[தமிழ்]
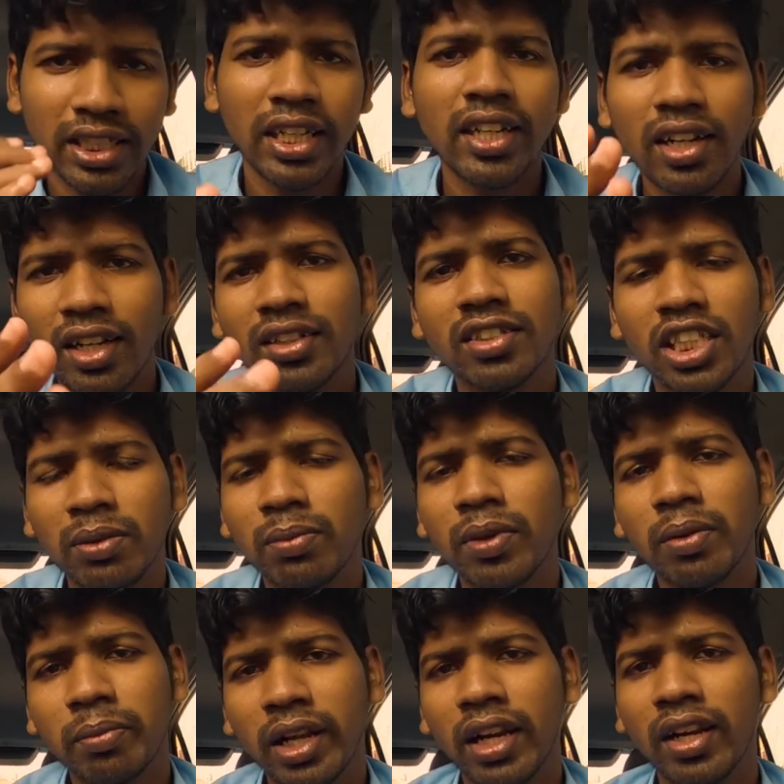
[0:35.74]
ஜென்ரலாக
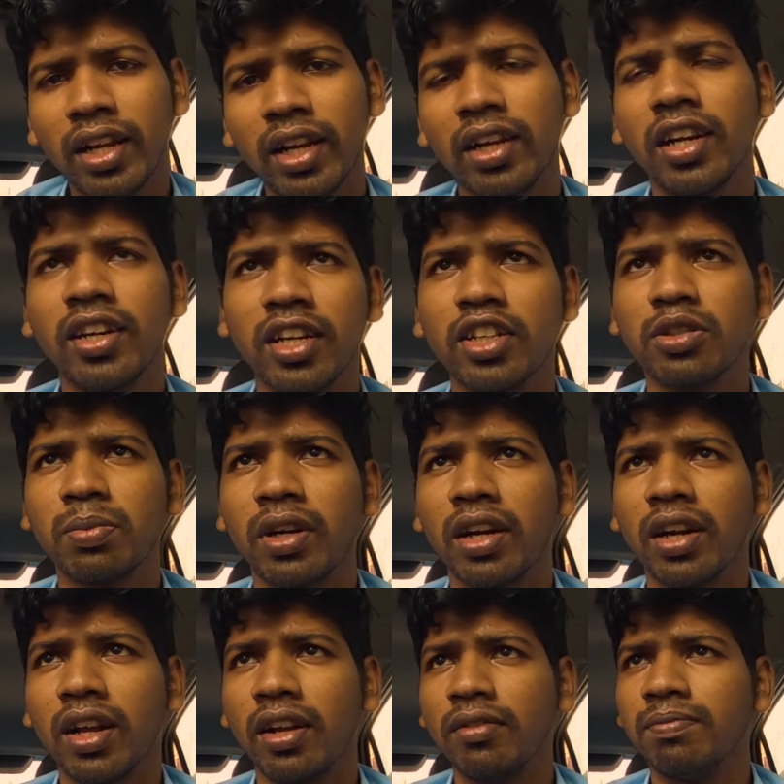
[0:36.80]
சிக்மா மேல்னால் என்னன்னு
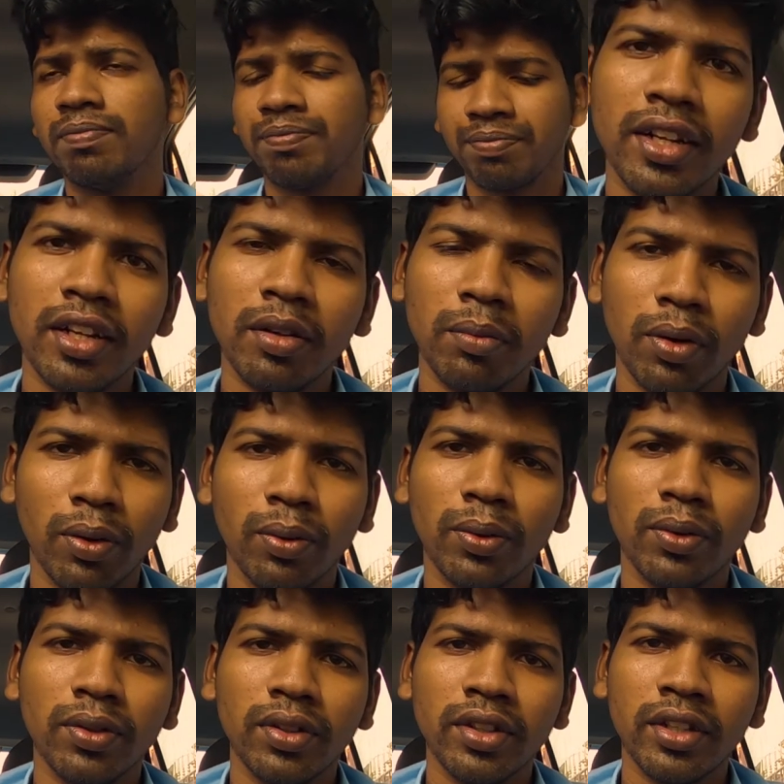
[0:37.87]
நினச்சிப்பாங்கன்னா ப்ரோ
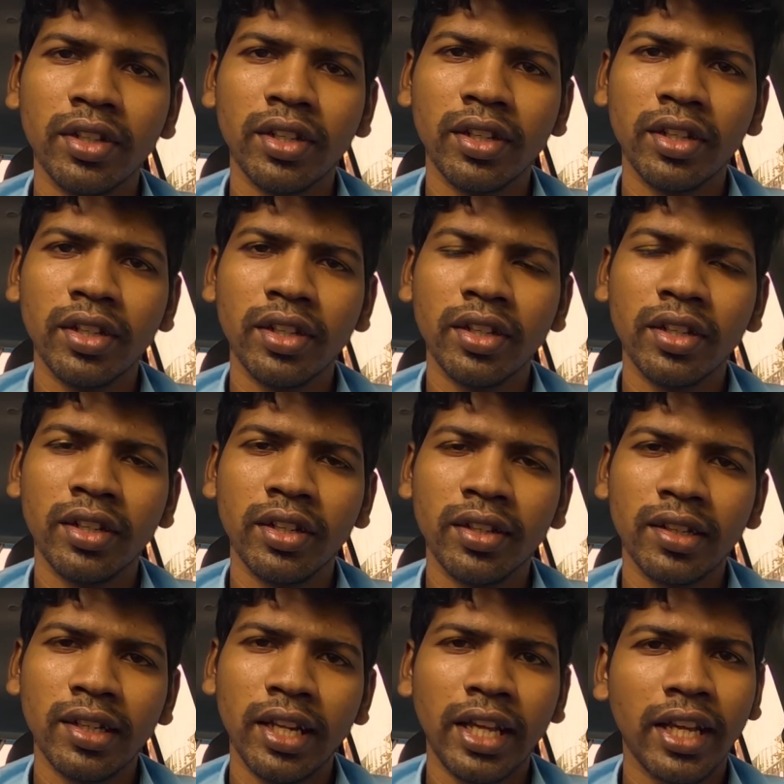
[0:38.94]

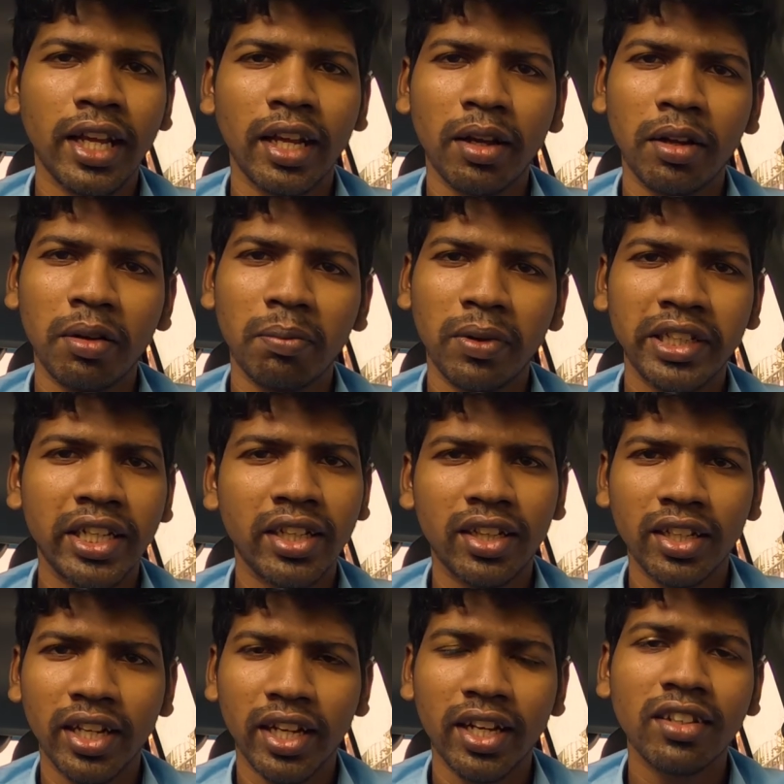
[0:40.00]
நீங்கள்
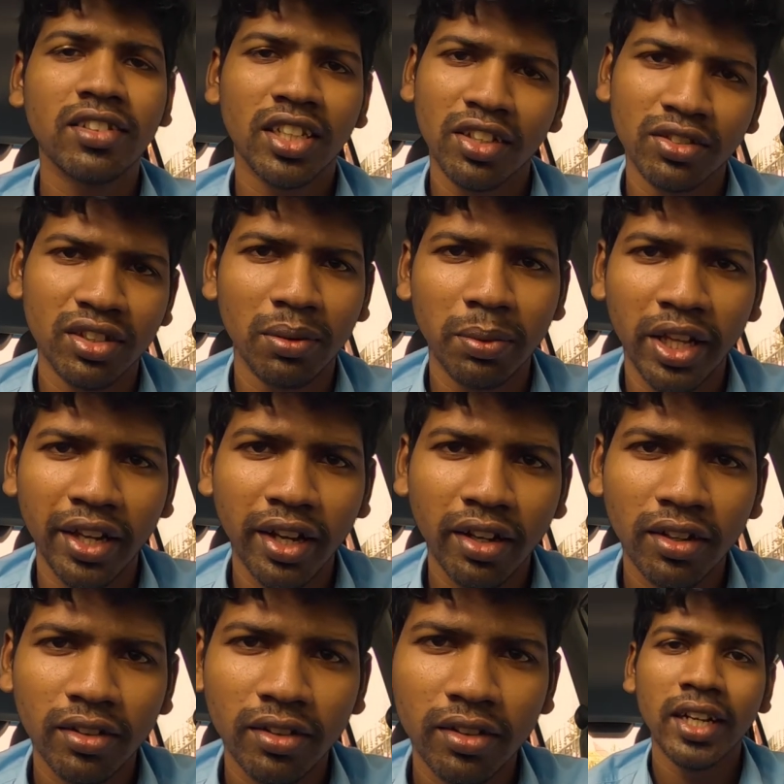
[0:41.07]
மதியானத்துக்கு என்ன சாதம் சாப்பிட்டீங்க
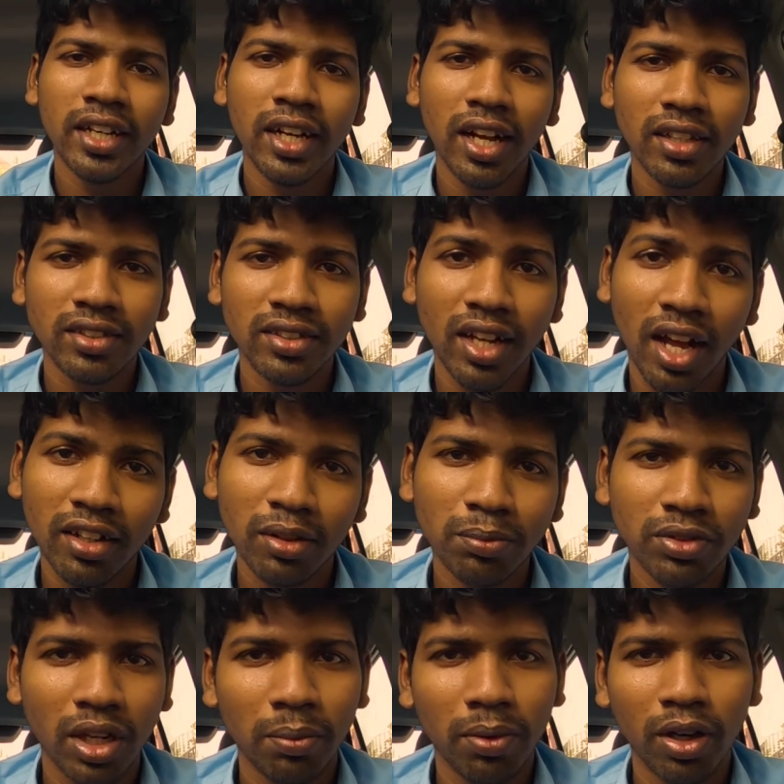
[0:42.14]
நான்
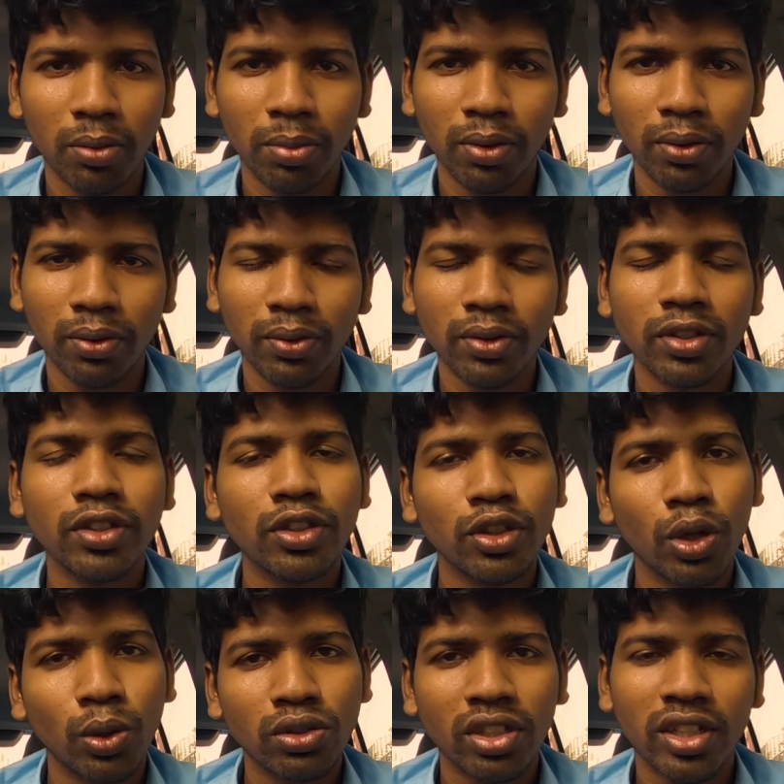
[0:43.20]
சாதம் சாப்பிடல ப்ரோ
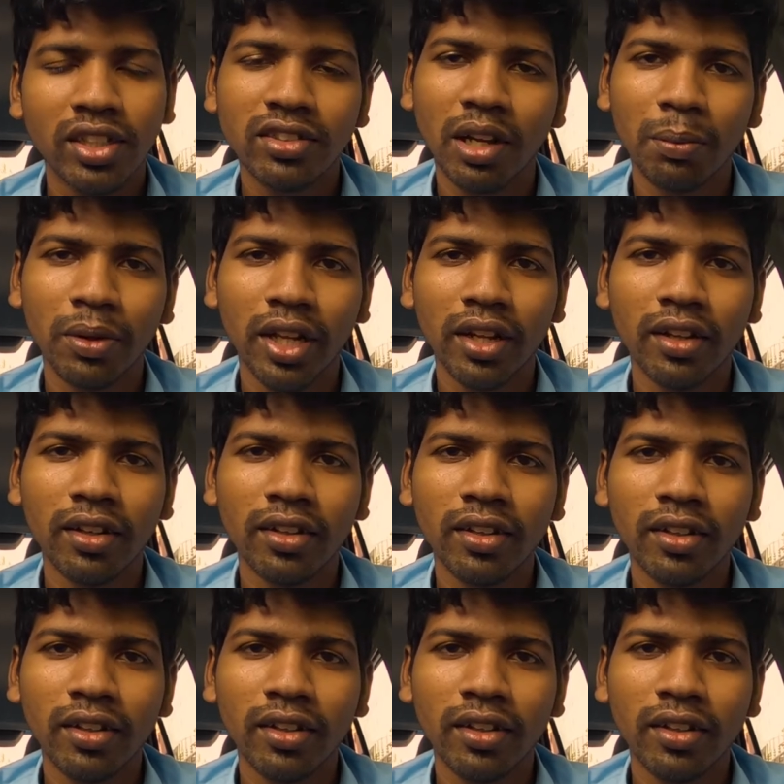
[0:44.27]
தோசை தான் சாப்பிட்டேன்